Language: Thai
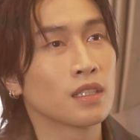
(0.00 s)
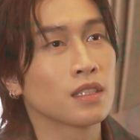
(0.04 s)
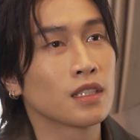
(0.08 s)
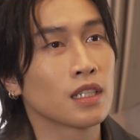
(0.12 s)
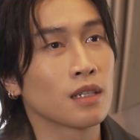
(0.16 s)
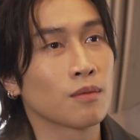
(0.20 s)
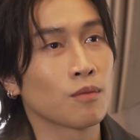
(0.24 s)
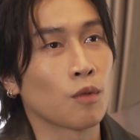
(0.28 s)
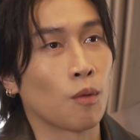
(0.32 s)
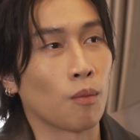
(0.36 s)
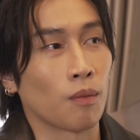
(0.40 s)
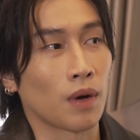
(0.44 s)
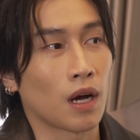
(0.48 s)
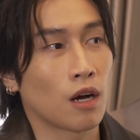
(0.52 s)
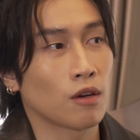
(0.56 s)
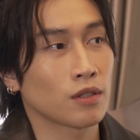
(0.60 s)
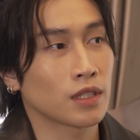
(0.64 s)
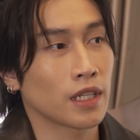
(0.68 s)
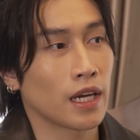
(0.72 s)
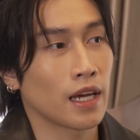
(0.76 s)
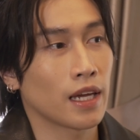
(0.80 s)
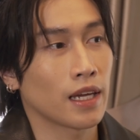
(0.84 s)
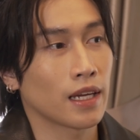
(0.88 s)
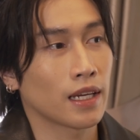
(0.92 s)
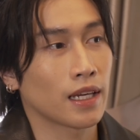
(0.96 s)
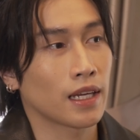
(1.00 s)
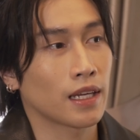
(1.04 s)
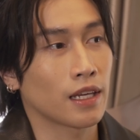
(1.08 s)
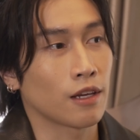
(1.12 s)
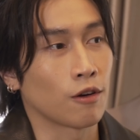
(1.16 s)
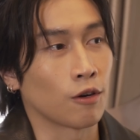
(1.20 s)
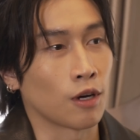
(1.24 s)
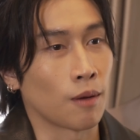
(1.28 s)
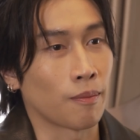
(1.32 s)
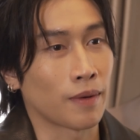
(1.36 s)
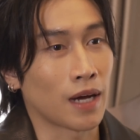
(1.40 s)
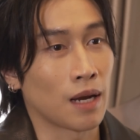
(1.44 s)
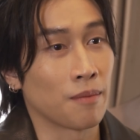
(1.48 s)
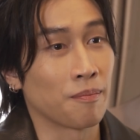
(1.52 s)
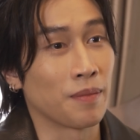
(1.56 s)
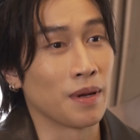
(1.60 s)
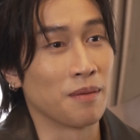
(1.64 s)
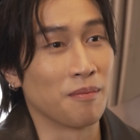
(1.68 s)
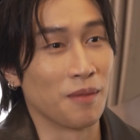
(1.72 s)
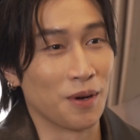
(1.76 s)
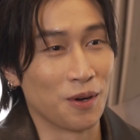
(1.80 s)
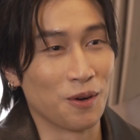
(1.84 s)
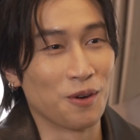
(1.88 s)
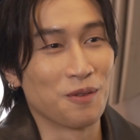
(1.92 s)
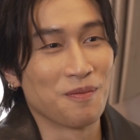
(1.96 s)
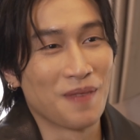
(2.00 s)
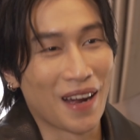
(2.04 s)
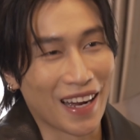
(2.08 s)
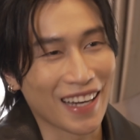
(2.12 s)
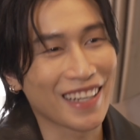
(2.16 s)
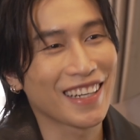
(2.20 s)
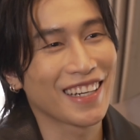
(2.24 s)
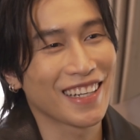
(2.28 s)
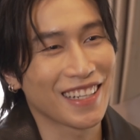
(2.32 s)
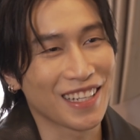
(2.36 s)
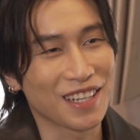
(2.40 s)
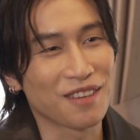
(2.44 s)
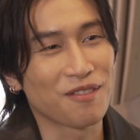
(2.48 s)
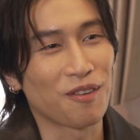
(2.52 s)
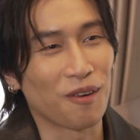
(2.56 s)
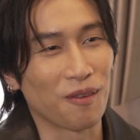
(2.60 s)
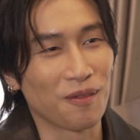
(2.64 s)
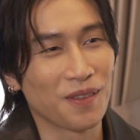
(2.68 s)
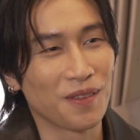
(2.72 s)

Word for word: จริงๆผมเข้าใจเกี่ยวกับการเป็นมนุษย์มากขึ้นนะผ